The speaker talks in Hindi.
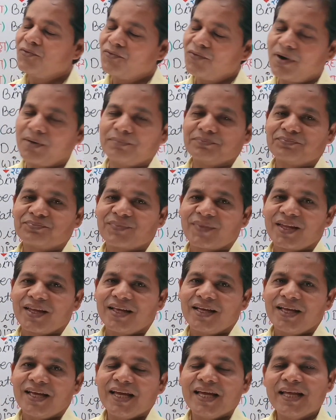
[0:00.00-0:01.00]

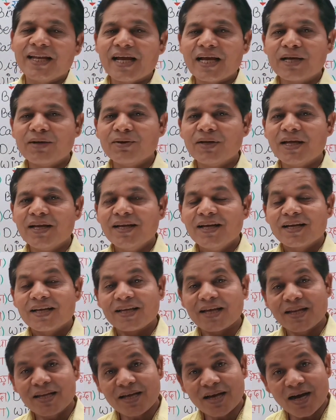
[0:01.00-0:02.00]
वर्ब इरेग्युलर
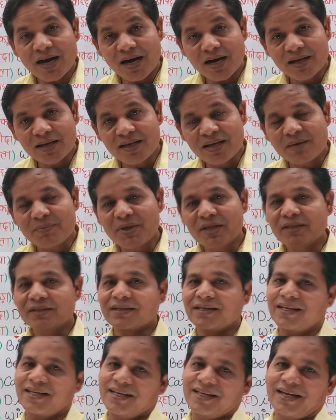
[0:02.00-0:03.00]
यानी
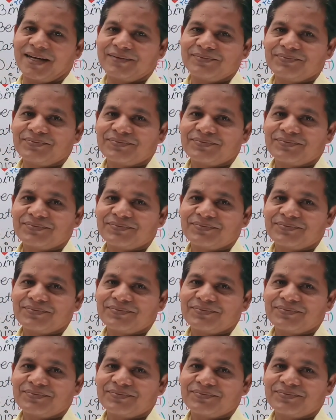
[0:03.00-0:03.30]
अनियमित क्रिया